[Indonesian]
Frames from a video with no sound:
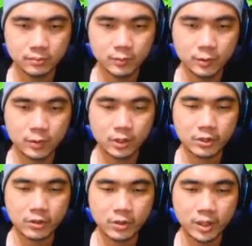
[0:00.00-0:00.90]

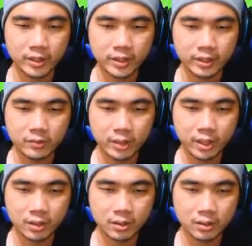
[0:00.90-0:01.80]
Tengkoraknya kok aneh gitu ya.
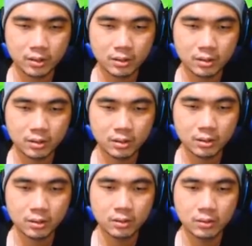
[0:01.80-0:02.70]

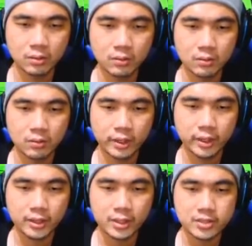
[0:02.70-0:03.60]

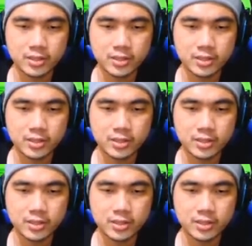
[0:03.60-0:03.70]
Oke, tasnya